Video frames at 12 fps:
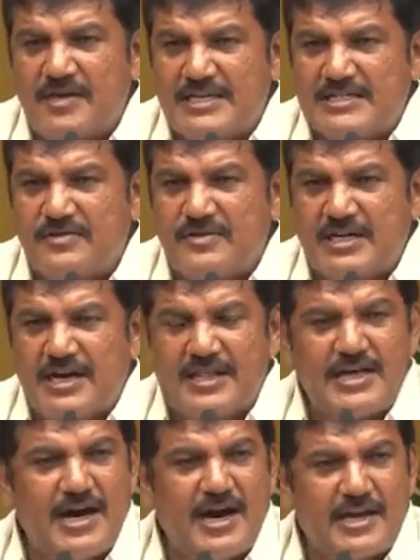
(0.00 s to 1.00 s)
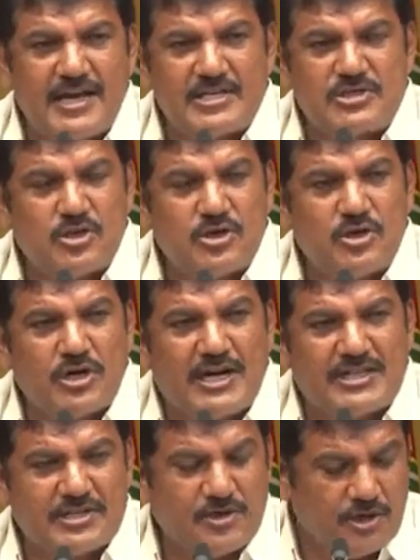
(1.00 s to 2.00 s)
వాస్తవం కాదా ఆ కేసుల్లో
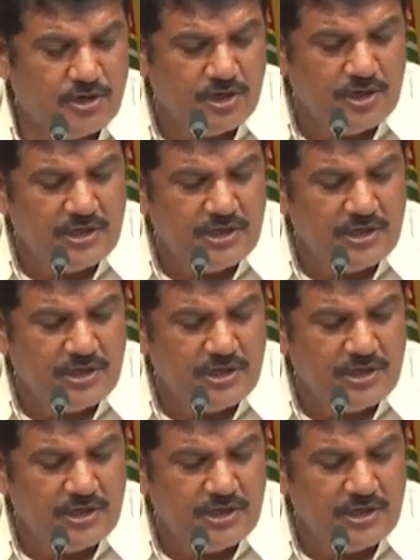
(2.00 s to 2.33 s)
గతంలో